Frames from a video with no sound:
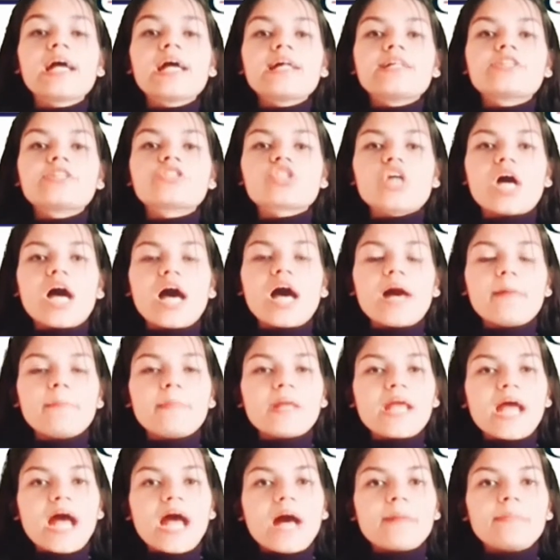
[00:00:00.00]
जहाँ
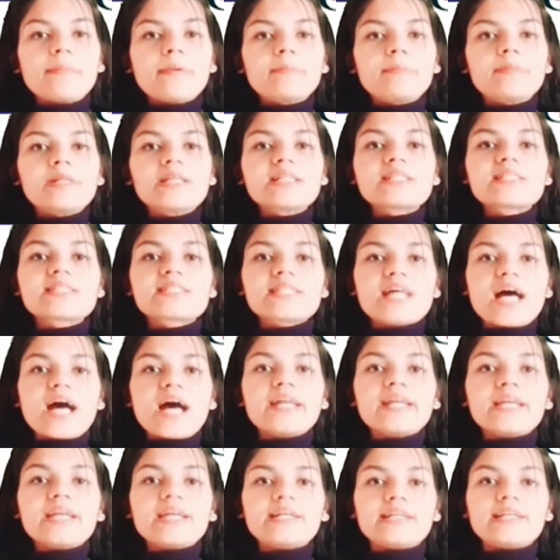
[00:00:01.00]
पे आप अपनी
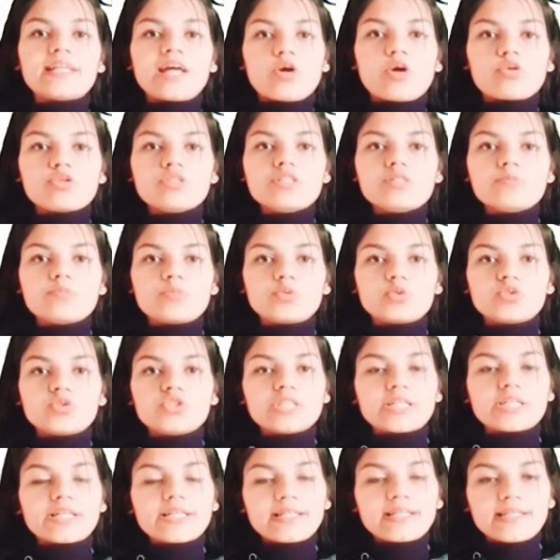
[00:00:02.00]
सारी डाउट्स
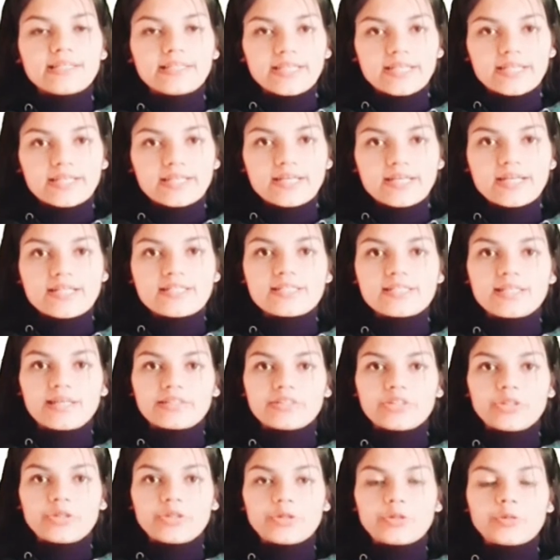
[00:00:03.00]
पूछकर क्लियर कर
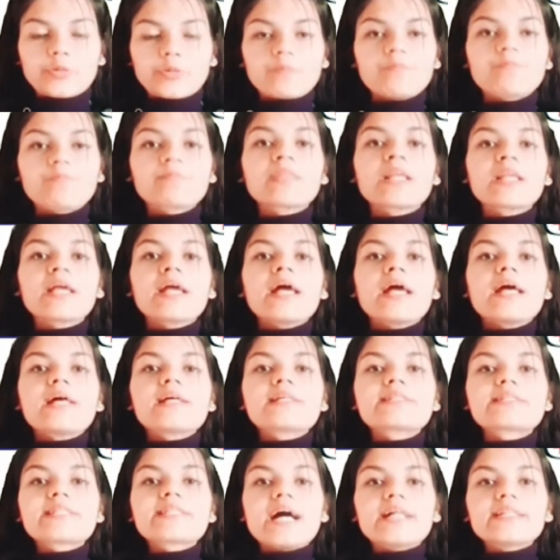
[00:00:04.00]
सकते हो
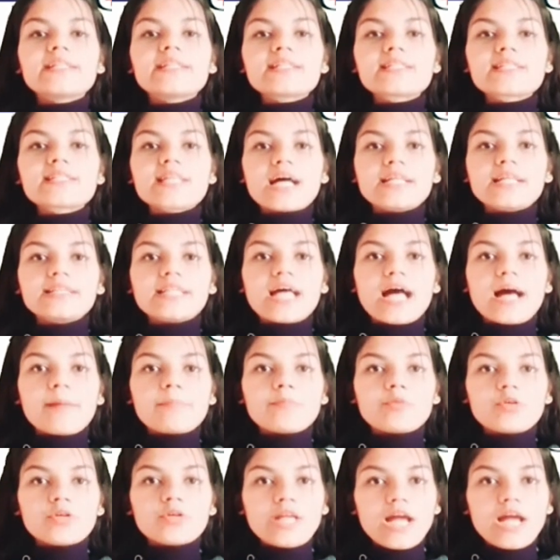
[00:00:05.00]
साथ ही साथ
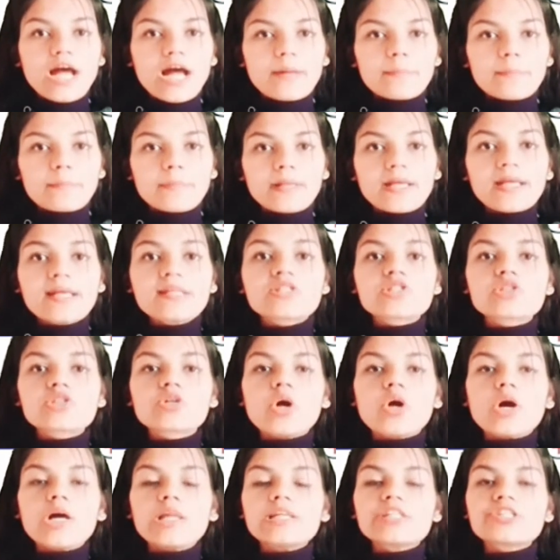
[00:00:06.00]
आपको यहाँ पे
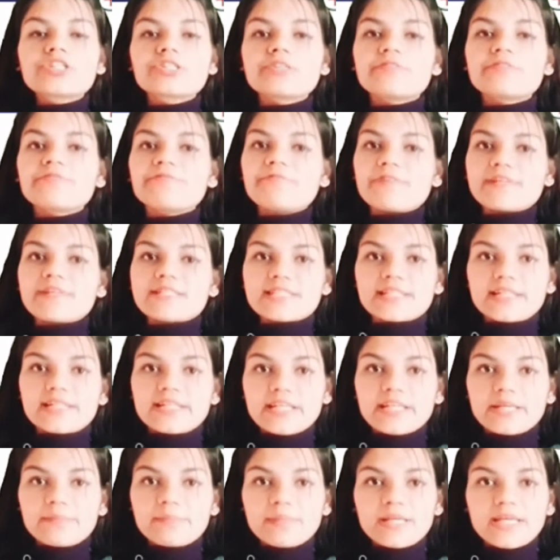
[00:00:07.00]
स्कॉलरशिप
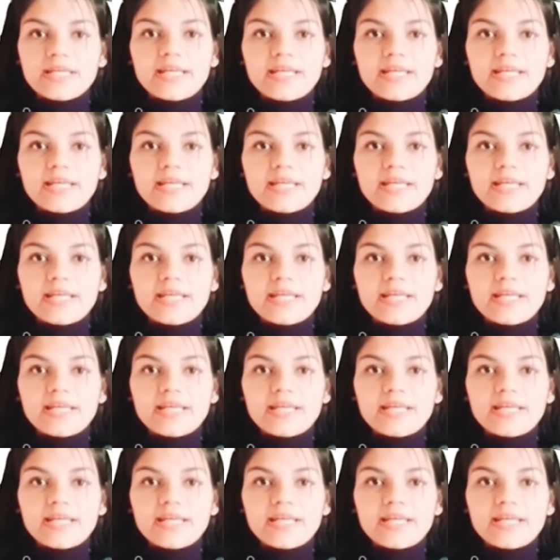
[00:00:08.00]
फैसिलिटी भी